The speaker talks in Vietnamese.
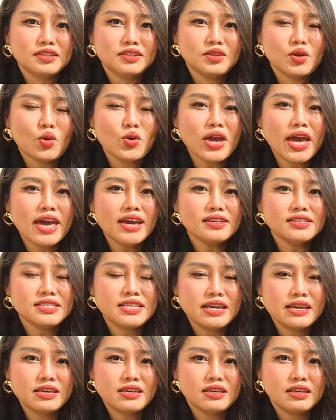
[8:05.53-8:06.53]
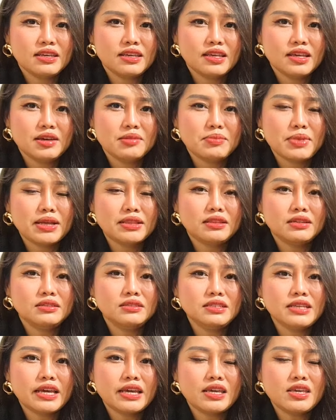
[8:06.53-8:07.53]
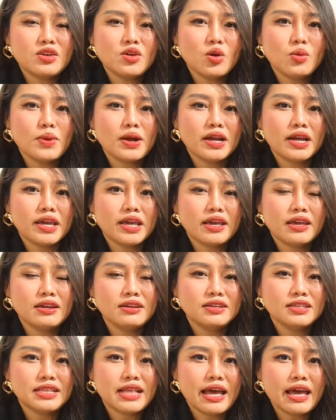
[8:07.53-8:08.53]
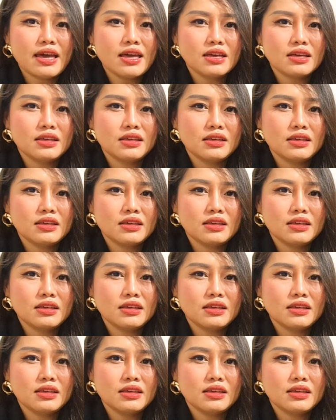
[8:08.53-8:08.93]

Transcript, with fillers: tội ác gì bà tự nhảy vô bà khịa người ta